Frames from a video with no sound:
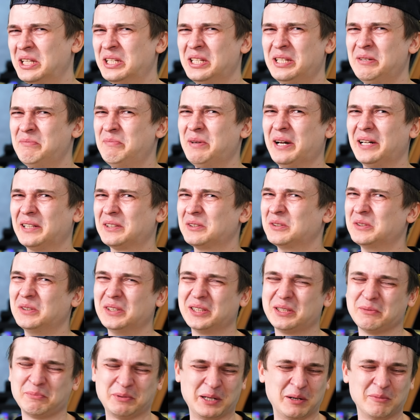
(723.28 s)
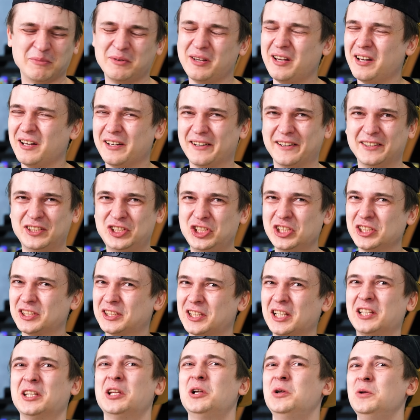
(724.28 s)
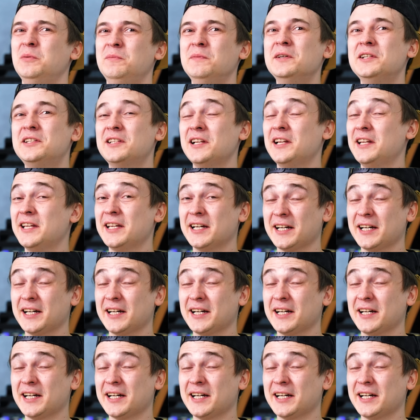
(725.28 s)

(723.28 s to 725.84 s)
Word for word: Ребят, ну это прям э, чисто на любителей.